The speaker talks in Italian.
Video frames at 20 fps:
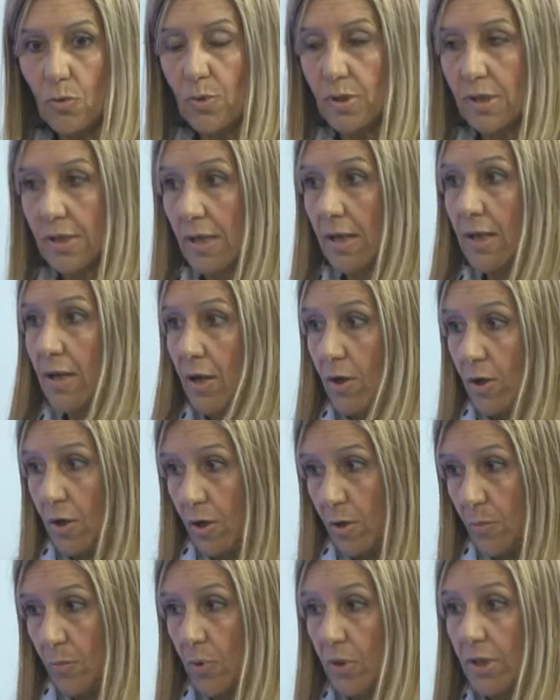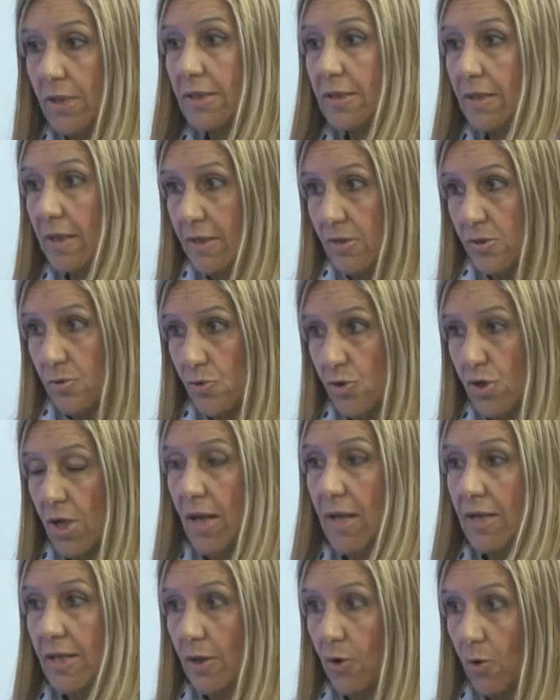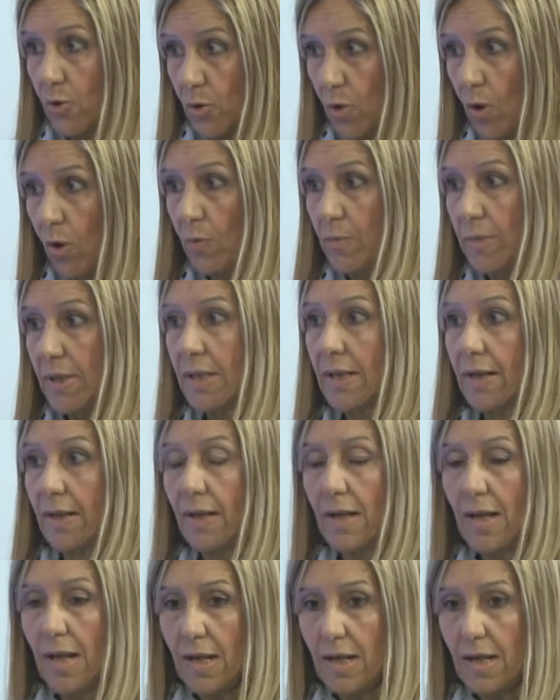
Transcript: quindi eh, politiche, sociali, economiche,